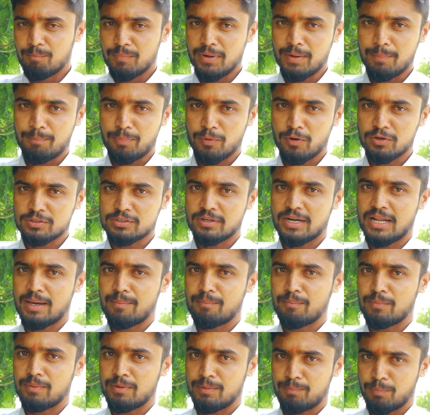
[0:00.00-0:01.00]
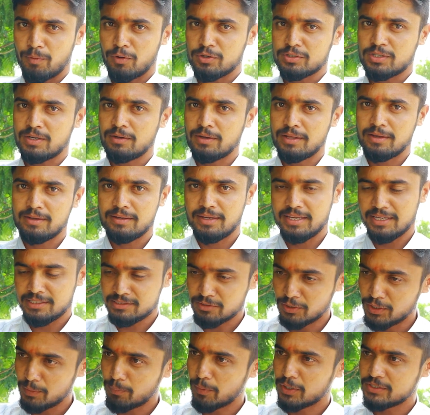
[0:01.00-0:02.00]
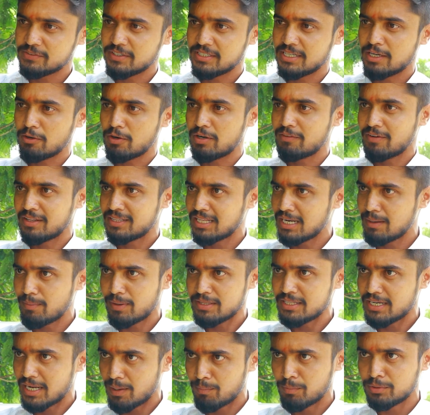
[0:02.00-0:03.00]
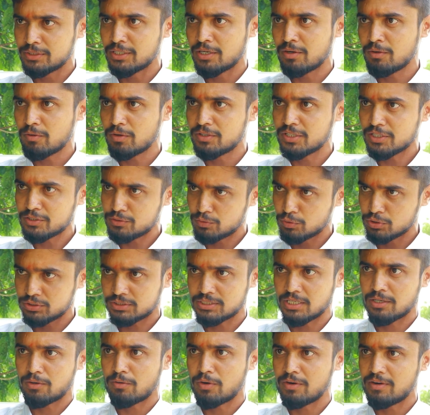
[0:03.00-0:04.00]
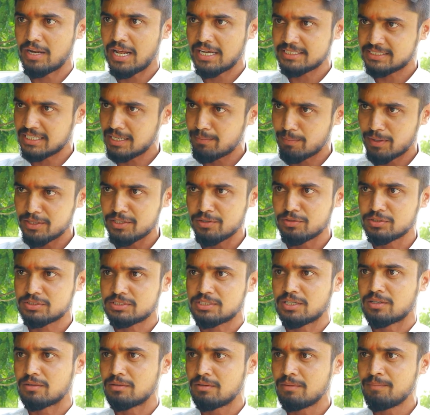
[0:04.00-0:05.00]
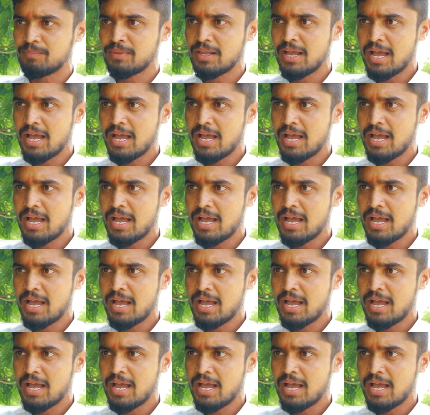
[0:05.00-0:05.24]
మీ పోస్టు మీ పోస్టు ఎటువంటి పోస్ట్ పెట్టే కొన్ని వందల మంది నమ్ముతారు కొందరు చూస్తారు కొన్ని లక్షల మంది చూస్తారు